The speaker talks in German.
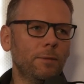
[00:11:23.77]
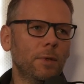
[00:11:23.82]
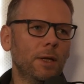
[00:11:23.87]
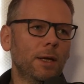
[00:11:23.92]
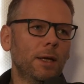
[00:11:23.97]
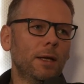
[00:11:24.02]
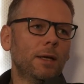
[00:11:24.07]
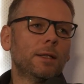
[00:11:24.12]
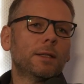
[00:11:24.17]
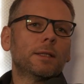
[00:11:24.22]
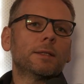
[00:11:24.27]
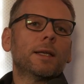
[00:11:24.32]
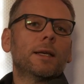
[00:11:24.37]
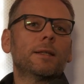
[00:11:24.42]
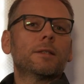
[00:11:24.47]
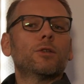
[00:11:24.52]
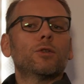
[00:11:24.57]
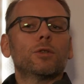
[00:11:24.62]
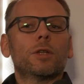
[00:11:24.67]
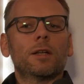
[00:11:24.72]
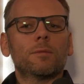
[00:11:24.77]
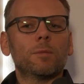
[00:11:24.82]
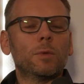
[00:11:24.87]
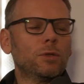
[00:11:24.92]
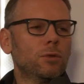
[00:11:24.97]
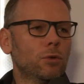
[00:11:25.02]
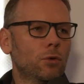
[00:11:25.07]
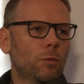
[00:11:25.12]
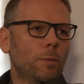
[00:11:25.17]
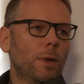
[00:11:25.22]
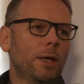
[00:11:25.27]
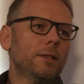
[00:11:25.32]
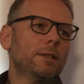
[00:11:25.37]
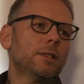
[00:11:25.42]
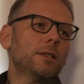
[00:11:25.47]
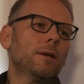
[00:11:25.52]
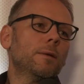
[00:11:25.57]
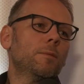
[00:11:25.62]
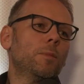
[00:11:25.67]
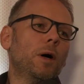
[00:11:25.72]
Mhm. Das heißt, dort hat man
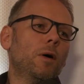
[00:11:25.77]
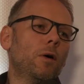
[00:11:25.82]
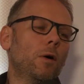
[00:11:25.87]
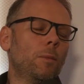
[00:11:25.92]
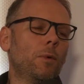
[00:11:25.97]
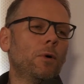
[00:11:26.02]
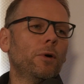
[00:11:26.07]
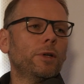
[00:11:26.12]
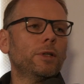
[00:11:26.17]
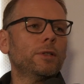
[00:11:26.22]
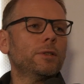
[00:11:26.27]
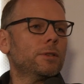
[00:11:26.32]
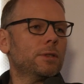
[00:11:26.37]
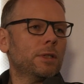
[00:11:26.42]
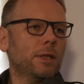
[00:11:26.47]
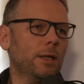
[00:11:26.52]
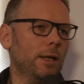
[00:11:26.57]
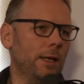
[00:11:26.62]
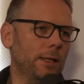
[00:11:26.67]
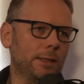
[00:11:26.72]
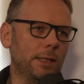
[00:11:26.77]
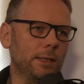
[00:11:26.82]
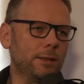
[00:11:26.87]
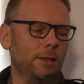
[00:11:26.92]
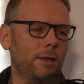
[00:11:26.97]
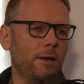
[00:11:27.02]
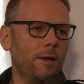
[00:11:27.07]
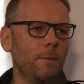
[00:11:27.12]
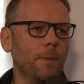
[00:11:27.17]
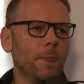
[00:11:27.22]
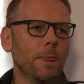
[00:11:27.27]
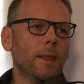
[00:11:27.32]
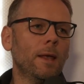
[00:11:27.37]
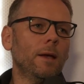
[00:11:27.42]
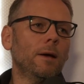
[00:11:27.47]
Dokumente, PowerPoints äh, etc.